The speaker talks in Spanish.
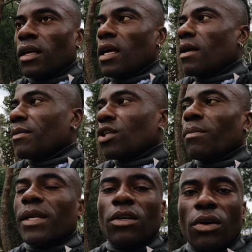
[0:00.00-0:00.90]
eh, me
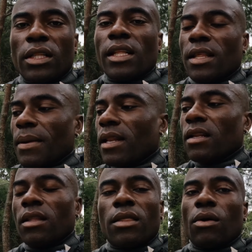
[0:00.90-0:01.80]
estoy comparando con gente del
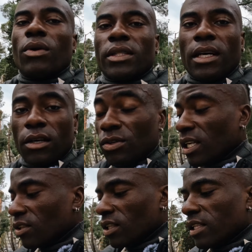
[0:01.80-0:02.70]
nivel 50,
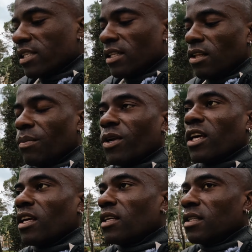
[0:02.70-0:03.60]
cosa que no tiene sentido
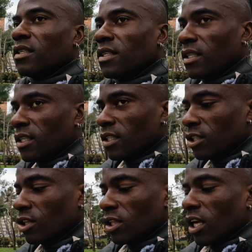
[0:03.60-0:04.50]
porque
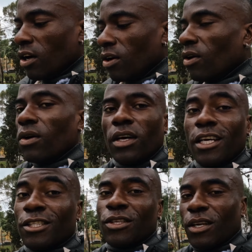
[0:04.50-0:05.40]
yo no tengo
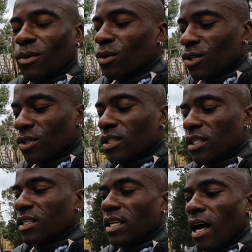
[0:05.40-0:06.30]
estos
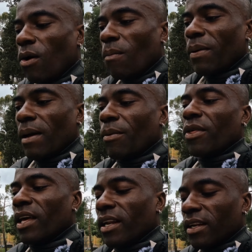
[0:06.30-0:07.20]
recursos aún para
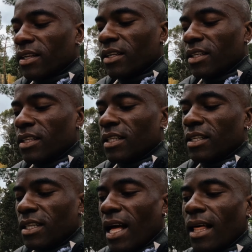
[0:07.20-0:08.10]
poder
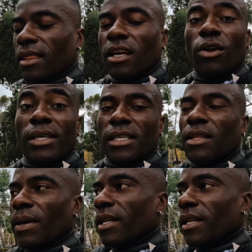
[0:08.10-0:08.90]
hacerlo a ese